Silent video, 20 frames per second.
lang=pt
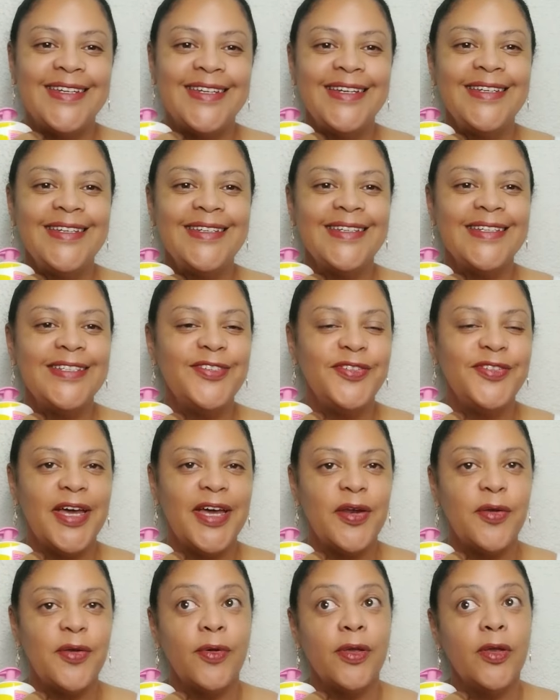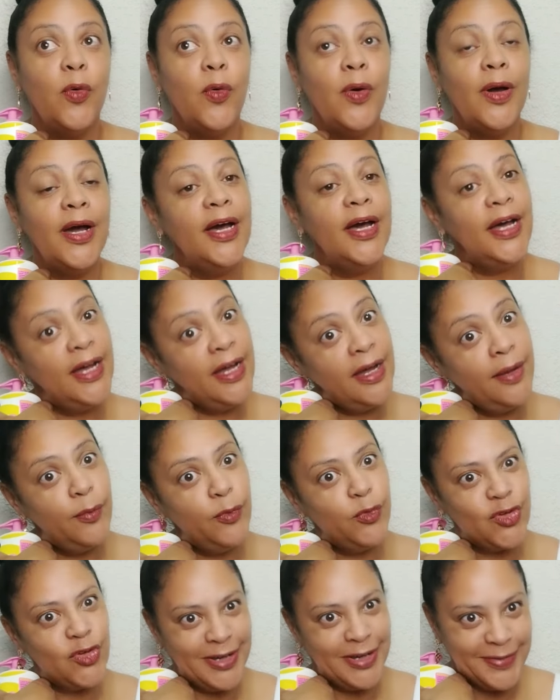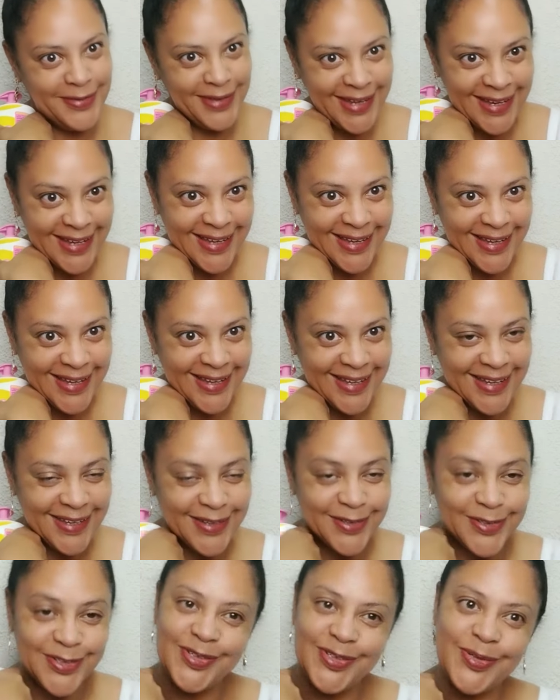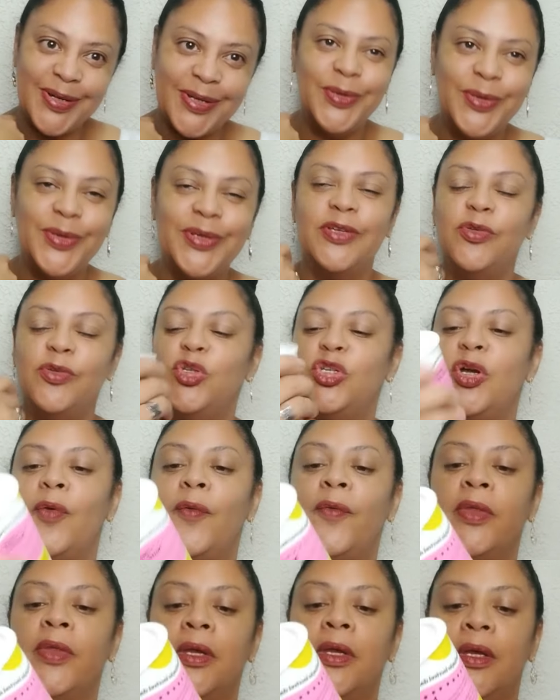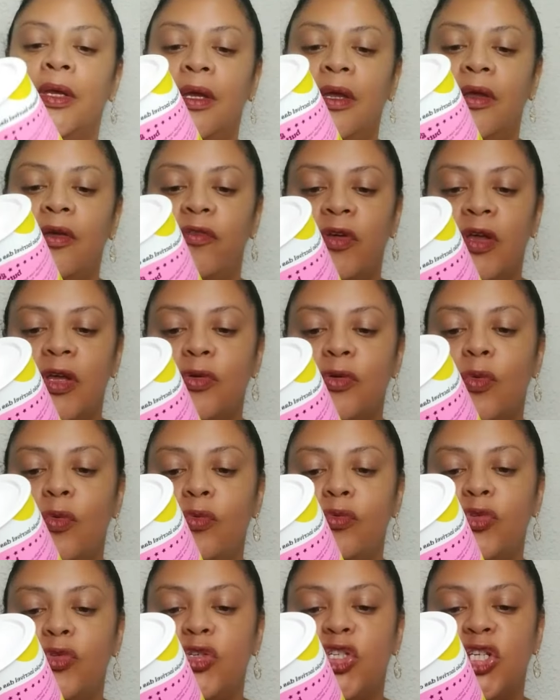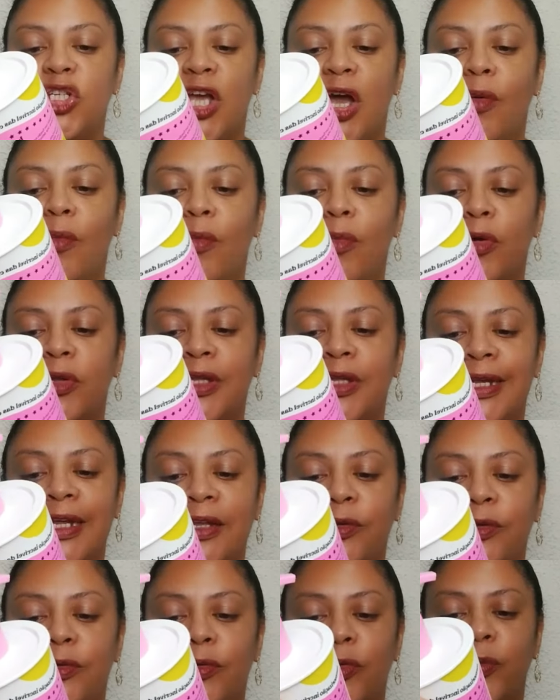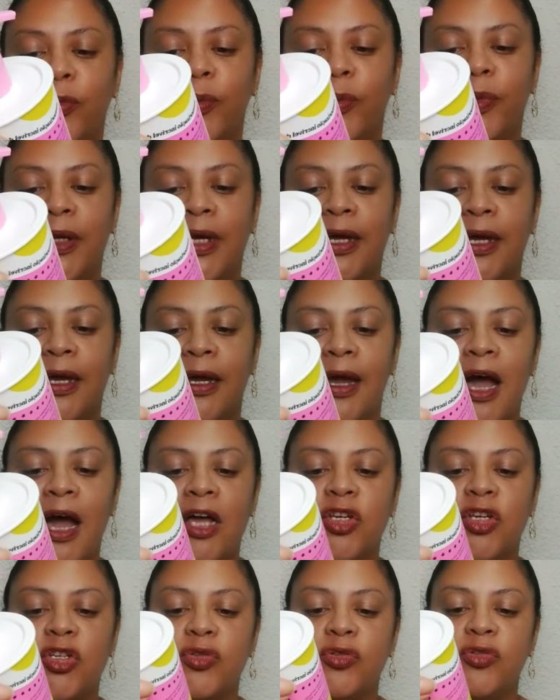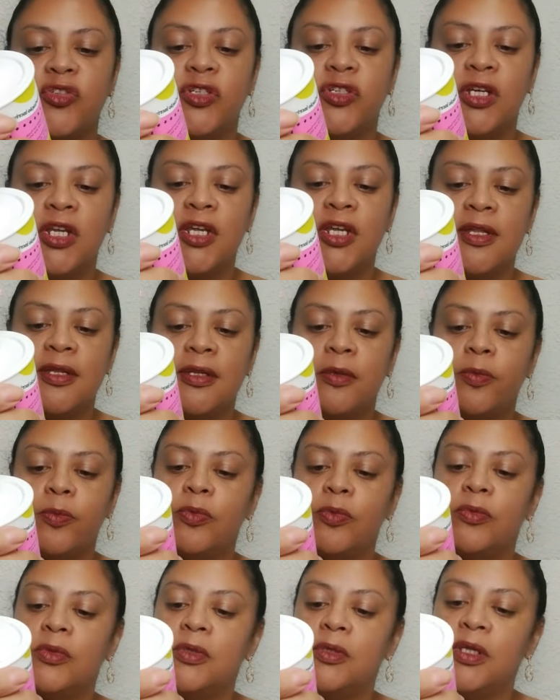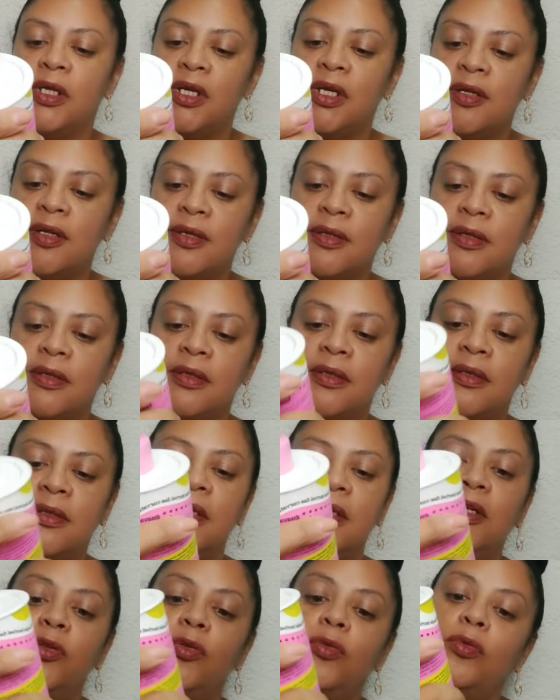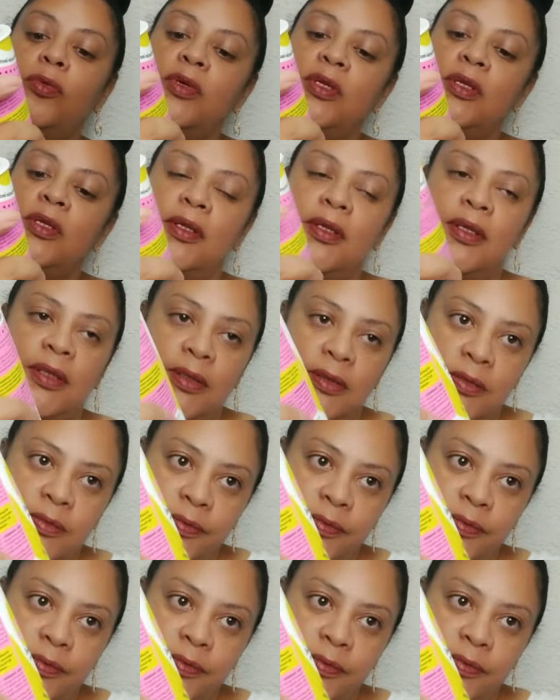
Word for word: eles adivinharam que eu amo gel, né? Eu sou a doida do gel. Veio um gel modelador para cachos, crespo, tranças e twister.